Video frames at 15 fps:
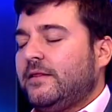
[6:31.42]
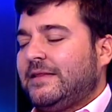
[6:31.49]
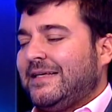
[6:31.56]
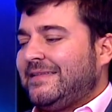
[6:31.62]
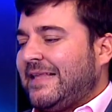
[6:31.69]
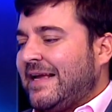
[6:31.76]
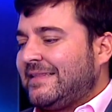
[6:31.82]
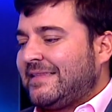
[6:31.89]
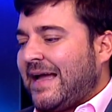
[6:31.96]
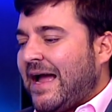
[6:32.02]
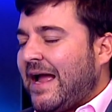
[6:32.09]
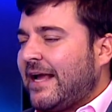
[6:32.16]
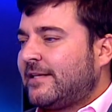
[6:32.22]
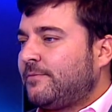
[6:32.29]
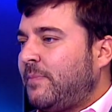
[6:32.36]
detecta
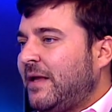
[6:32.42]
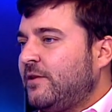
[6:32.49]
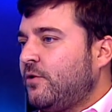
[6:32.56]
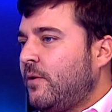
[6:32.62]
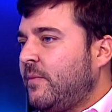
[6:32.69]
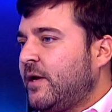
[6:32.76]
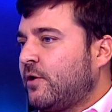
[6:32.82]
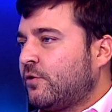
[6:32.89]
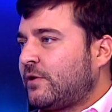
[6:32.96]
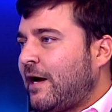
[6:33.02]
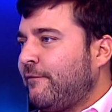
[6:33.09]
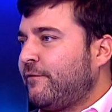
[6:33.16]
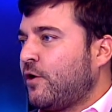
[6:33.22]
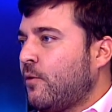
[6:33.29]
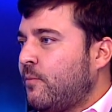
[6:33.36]
expendio de
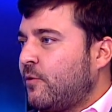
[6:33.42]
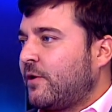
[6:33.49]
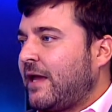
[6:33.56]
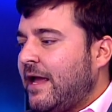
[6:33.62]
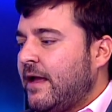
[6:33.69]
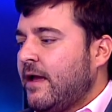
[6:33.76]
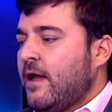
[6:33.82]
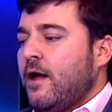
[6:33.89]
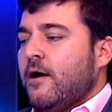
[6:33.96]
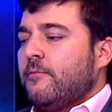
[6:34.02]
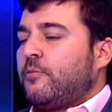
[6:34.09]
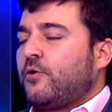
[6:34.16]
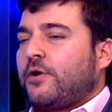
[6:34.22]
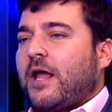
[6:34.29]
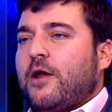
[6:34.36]
microtráfico. ¿Por qué?
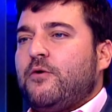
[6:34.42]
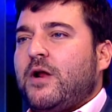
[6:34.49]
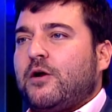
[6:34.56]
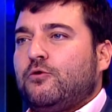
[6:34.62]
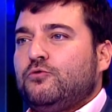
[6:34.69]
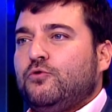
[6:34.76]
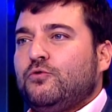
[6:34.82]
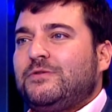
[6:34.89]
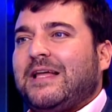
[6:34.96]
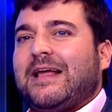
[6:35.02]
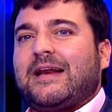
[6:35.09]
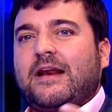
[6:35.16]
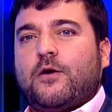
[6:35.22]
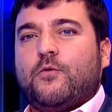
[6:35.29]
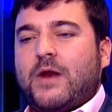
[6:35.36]
Porque hay una conducta
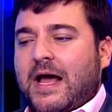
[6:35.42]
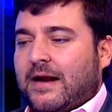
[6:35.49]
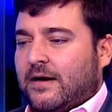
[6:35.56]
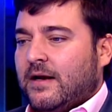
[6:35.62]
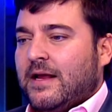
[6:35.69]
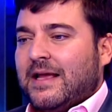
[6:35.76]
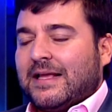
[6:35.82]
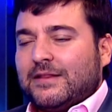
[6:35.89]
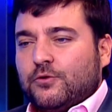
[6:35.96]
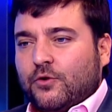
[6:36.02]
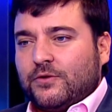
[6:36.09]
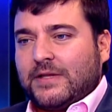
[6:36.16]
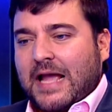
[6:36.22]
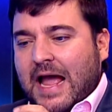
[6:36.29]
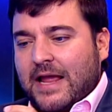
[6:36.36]
irregular
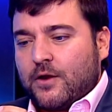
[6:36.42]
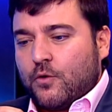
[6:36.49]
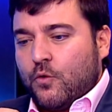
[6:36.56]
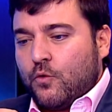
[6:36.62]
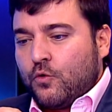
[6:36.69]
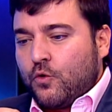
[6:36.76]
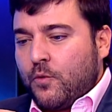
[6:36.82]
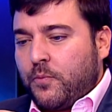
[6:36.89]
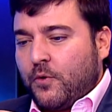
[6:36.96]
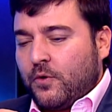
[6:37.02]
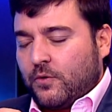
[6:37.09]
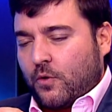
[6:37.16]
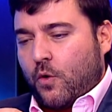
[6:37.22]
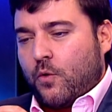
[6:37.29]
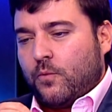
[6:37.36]
donde hay un
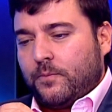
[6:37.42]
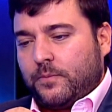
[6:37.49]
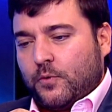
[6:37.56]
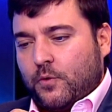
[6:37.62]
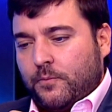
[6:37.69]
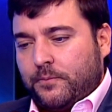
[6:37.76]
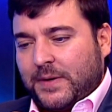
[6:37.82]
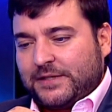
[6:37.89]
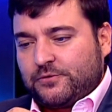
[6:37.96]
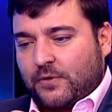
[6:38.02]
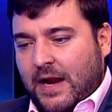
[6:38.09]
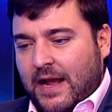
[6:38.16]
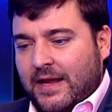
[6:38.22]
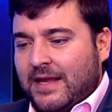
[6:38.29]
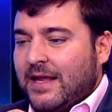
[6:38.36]
grupo o un, un
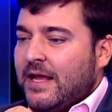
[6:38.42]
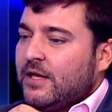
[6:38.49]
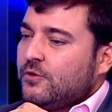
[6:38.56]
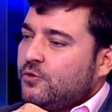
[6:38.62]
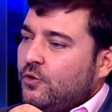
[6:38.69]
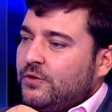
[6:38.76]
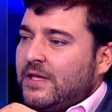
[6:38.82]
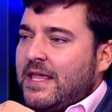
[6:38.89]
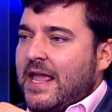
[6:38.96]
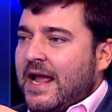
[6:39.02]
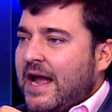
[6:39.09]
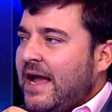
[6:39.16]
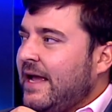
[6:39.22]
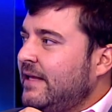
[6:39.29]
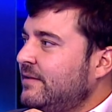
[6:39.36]
personaje donde
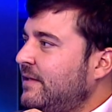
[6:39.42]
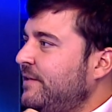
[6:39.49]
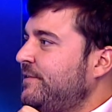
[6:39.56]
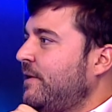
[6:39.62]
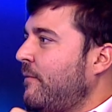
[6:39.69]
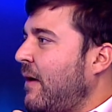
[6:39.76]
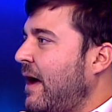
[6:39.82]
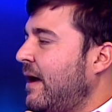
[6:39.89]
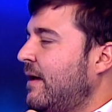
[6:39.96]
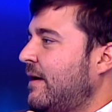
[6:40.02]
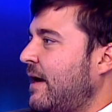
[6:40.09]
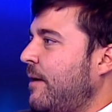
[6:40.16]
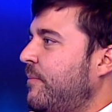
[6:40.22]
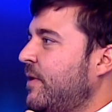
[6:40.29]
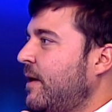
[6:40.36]
llega gente y se va
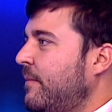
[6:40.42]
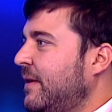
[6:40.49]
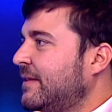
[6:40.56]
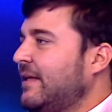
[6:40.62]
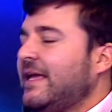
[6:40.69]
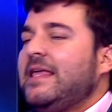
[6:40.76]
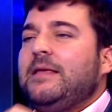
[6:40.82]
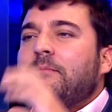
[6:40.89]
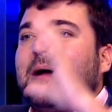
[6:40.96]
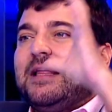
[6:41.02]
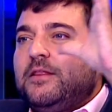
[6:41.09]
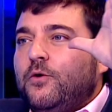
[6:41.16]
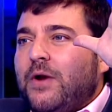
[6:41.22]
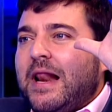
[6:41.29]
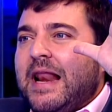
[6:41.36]
rápidamente y
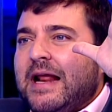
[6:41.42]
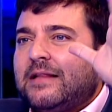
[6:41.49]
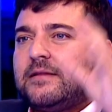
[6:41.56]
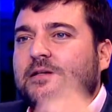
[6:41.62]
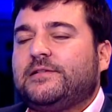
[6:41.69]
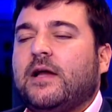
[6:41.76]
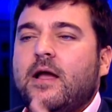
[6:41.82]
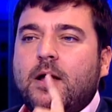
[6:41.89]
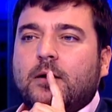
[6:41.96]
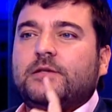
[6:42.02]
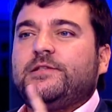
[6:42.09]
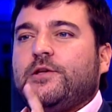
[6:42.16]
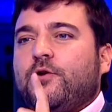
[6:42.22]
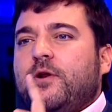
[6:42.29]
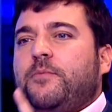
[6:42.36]
manda una alerta. Y dice,
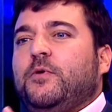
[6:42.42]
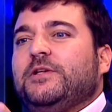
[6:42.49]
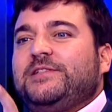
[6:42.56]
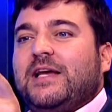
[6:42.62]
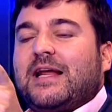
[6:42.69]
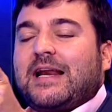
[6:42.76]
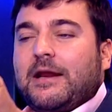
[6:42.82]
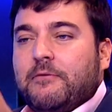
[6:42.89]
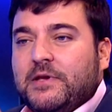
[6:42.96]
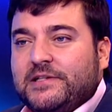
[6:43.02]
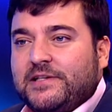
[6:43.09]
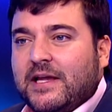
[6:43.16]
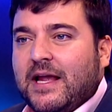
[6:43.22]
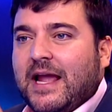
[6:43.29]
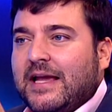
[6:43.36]
señores policías,
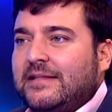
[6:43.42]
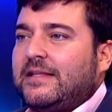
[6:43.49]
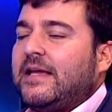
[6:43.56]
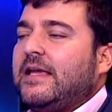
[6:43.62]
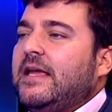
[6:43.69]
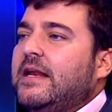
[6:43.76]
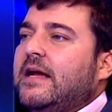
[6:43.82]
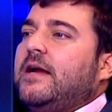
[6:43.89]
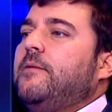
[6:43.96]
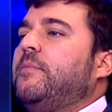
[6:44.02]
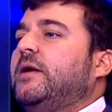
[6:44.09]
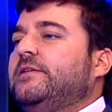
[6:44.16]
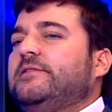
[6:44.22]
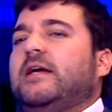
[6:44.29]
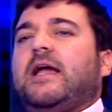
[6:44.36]
revisen esta esquina que
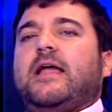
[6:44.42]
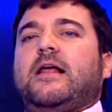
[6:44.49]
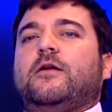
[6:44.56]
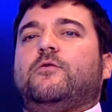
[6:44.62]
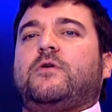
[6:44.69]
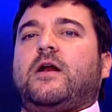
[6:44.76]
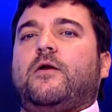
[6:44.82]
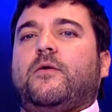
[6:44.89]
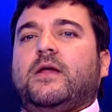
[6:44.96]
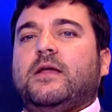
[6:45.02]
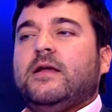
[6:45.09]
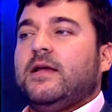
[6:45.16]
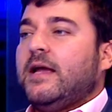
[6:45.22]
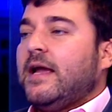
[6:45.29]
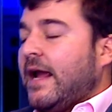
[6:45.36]
parece que hay algo raro ahí.
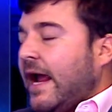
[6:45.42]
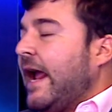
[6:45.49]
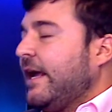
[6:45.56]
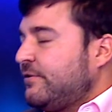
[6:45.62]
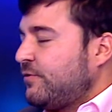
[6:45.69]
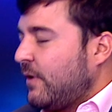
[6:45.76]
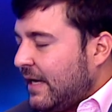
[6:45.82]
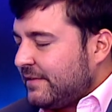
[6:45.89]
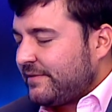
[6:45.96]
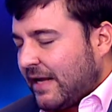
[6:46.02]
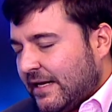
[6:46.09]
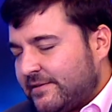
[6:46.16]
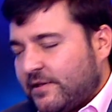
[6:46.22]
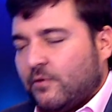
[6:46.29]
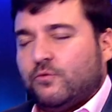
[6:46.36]
Eso es
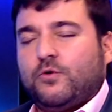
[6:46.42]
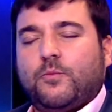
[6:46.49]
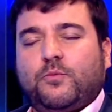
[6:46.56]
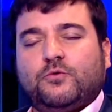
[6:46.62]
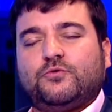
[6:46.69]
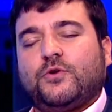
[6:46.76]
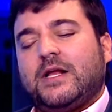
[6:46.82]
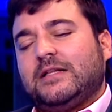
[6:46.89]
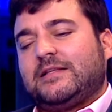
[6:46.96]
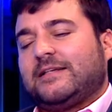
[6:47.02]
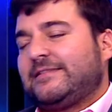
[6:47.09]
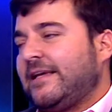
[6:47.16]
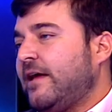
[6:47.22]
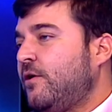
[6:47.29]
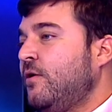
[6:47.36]
el segundo punto. Y el
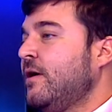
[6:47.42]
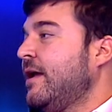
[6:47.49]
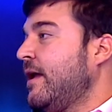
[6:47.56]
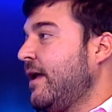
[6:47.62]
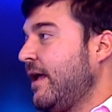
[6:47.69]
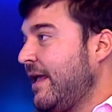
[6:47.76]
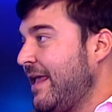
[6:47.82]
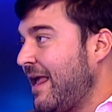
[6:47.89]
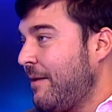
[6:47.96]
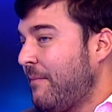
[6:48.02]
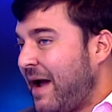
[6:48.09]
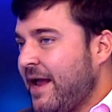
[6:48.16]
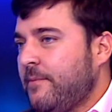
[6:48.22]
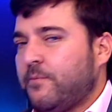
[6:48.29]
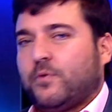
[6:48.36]
tercero, y el
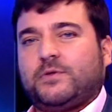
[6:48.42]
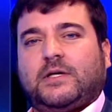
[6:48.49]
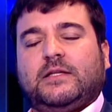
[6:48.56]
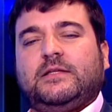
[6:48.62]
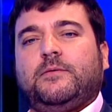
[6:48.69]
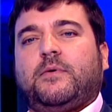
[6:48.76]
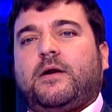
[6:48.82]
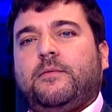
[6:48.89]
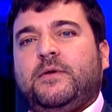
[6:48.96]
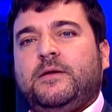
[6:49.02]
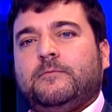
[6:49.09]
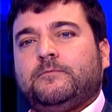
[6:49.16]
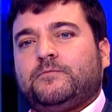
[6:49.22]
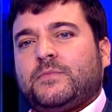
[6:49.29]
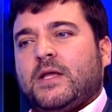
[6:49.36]
más importante para mí,
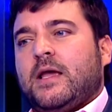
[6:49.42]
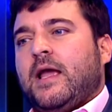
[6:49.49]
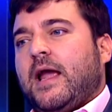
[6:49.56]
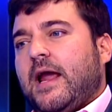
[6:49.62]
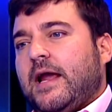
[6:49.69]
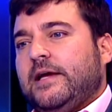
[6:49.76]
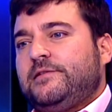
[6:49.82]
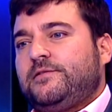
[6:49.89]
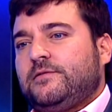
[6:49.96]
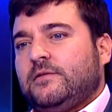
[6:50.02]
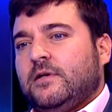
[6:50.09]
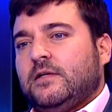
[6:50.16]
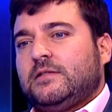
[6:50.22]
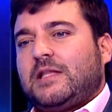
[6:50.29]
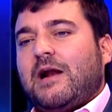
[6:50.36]
es
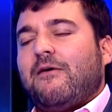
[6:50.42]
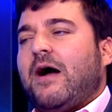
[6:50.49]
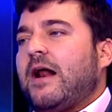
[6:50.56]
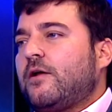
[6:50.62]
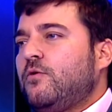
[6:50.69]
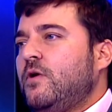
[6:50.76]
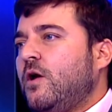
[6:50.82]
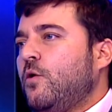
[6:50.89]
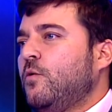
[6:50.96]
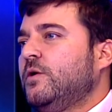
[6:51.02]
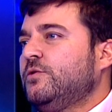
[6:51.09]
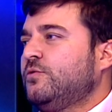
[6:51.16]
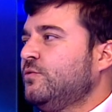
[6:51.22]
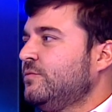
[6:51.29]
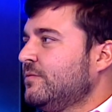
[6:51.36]
trabajar con la
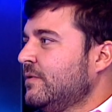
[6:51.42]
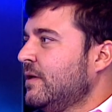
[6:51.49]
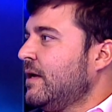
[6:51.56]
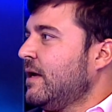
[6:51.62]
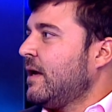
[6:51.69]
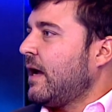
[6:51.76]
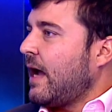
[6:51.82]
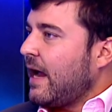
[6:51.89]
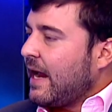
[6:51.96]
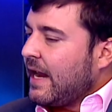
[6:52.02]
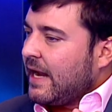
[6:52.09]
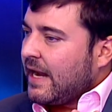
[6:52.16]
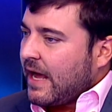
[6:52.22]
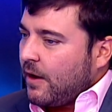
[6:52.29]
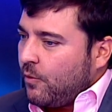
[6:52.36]
juventud
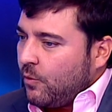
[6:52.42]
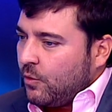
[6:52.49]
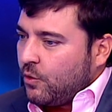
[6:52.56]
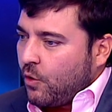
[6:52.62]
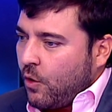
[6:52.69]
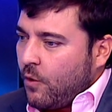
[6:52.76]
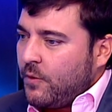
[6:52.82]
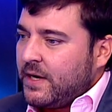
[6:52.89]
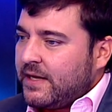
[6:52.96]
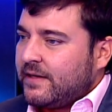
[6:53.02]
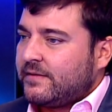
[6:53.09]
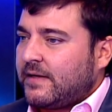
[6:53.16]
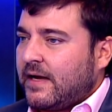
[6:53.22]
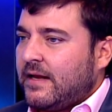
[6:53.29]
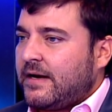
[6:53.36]
los jóvenes que
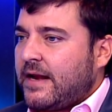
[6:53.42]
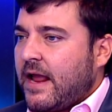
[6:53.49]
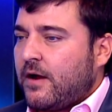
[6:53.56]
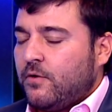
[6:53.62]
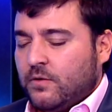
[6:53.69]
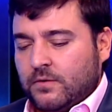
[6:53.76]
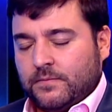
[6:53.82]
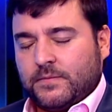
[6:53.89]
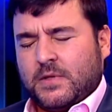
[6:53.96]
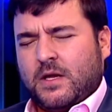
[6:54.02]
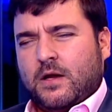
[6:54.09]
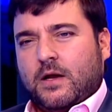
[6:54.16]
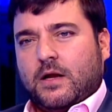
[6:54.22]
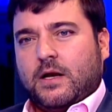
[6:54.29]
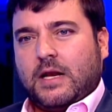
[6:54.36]
están en riesgo,
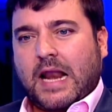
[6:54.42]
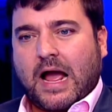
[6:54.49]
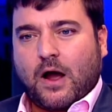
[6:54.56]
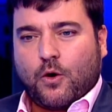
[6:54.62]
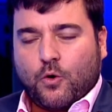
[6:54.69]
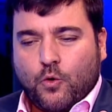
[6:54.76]
la